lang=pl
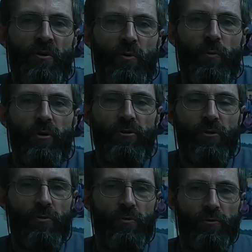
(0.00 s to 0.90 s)
u
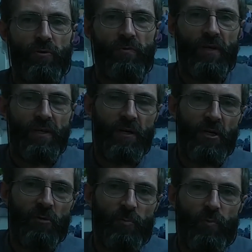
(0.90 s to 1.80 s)
początków
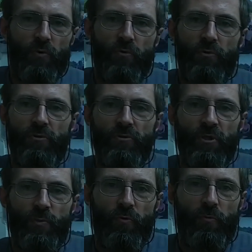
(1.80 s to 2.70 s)
człowieka pół
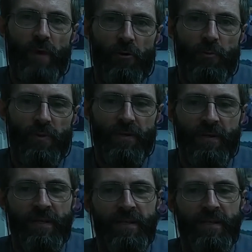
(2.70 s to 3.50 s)
ludzi, pół małpy,